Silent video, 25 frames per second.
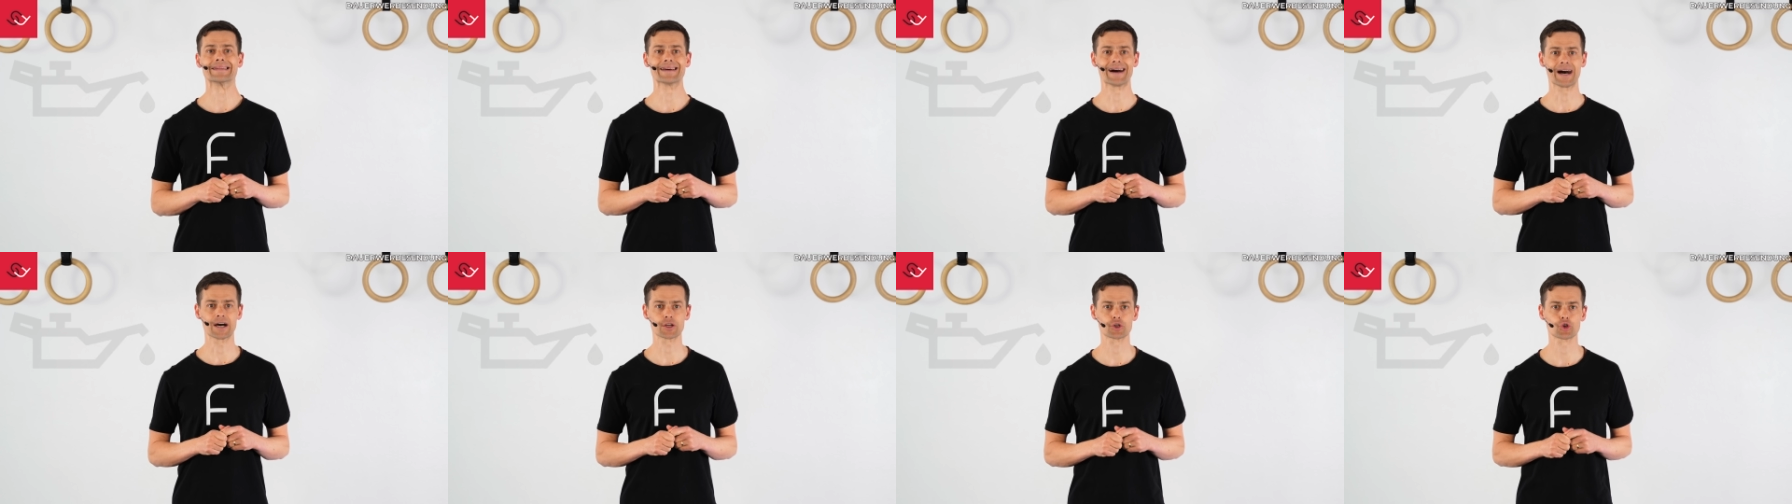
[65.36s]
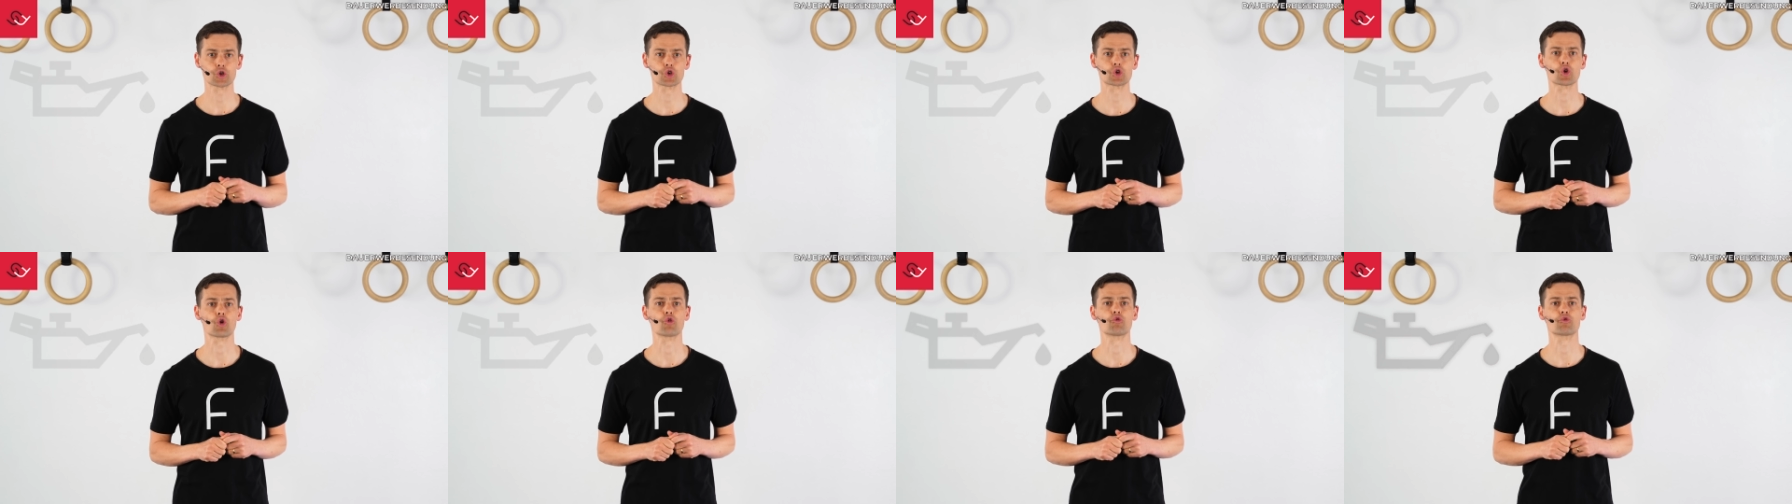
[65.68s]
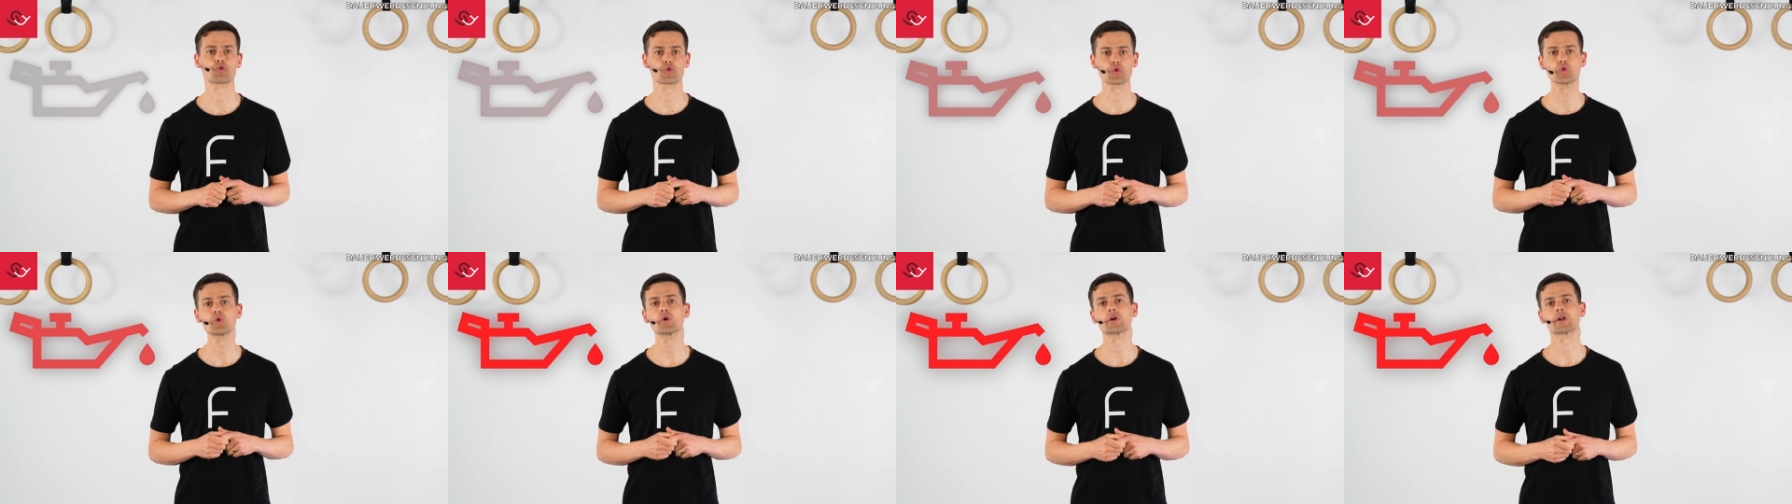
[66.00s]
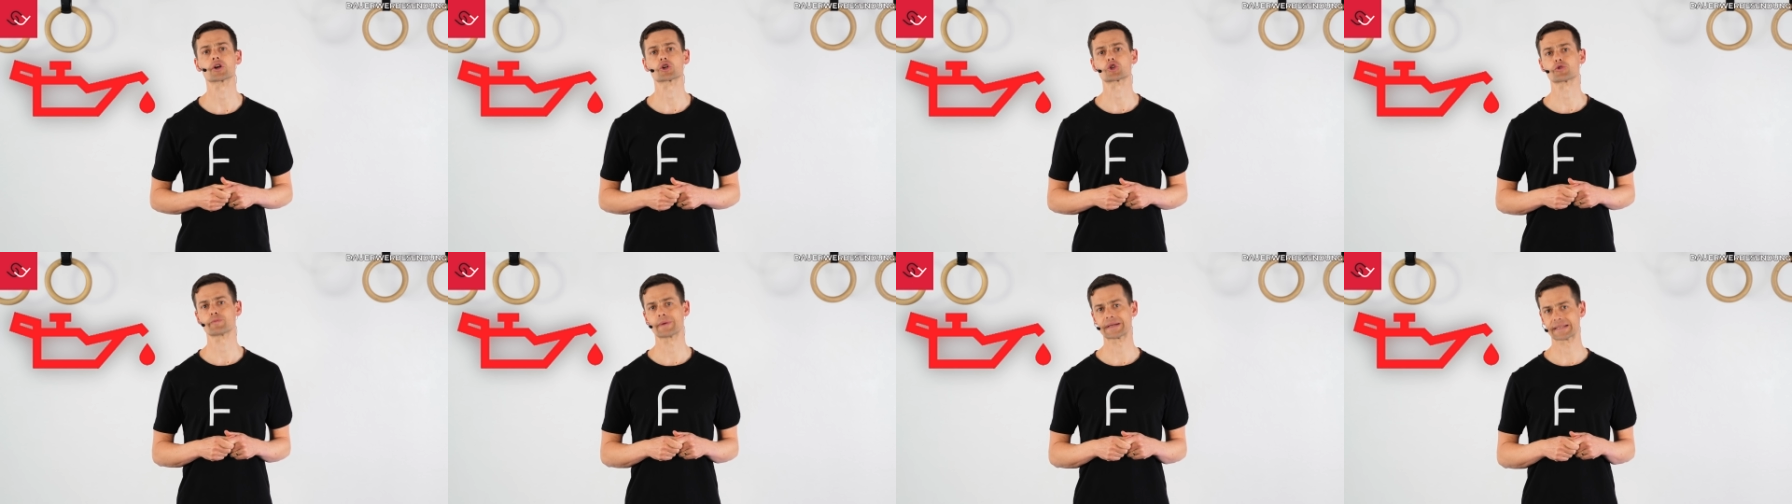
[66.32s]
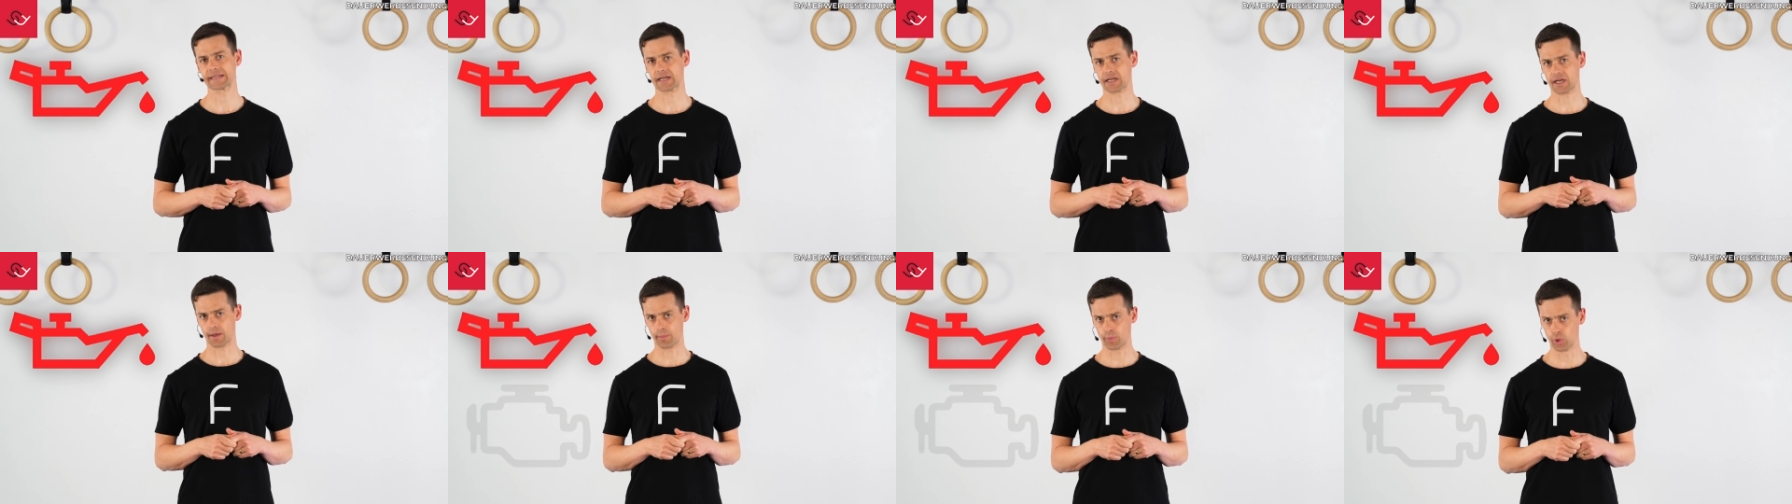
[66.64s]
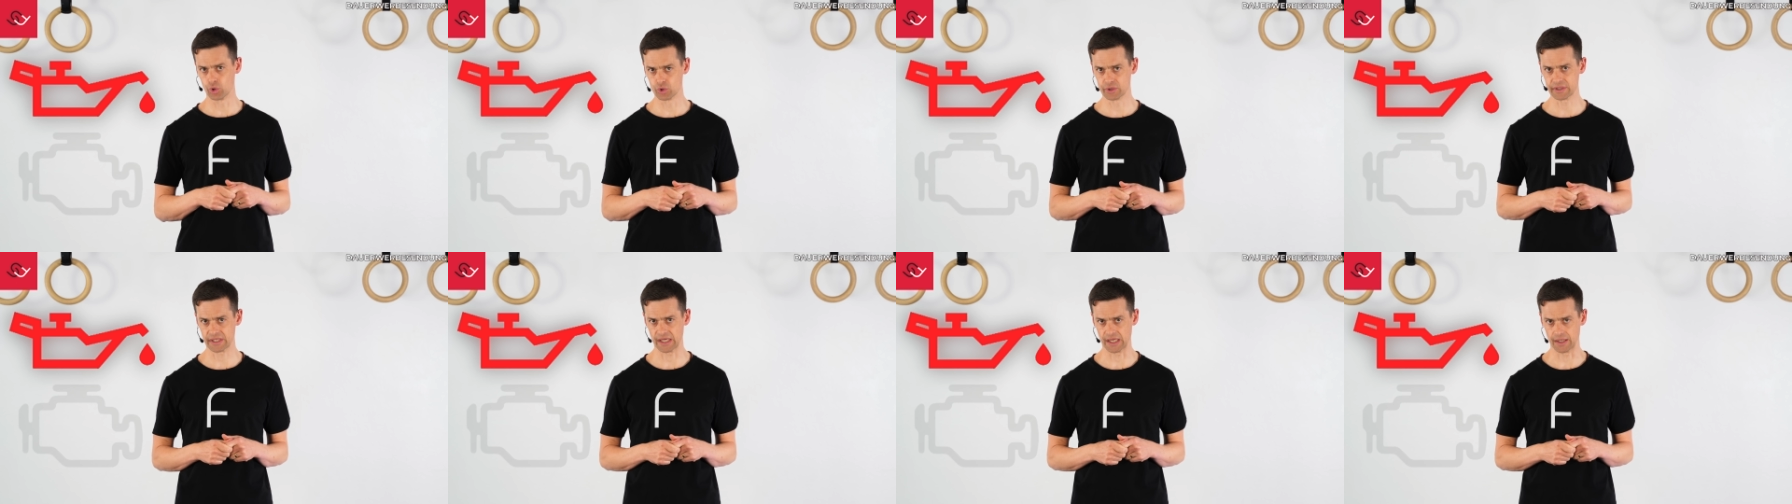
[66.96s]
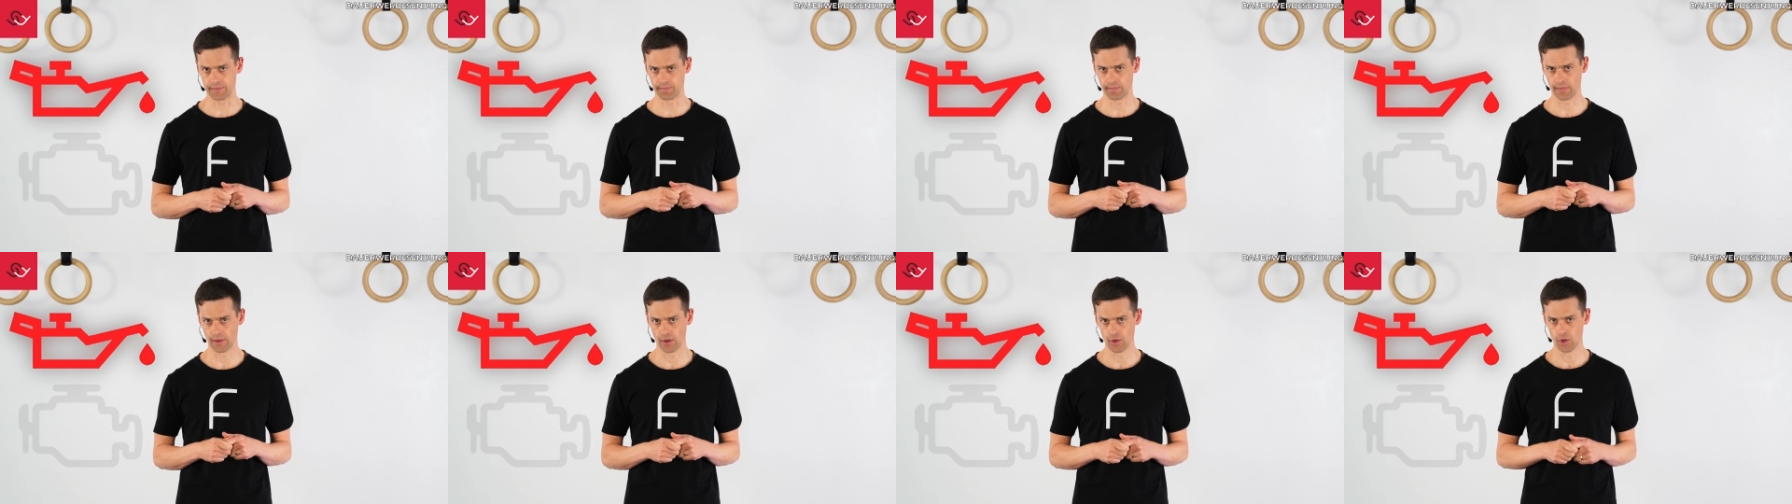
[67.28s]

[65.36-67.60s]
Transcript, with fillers: dadurch früher oder später kaputt gehen.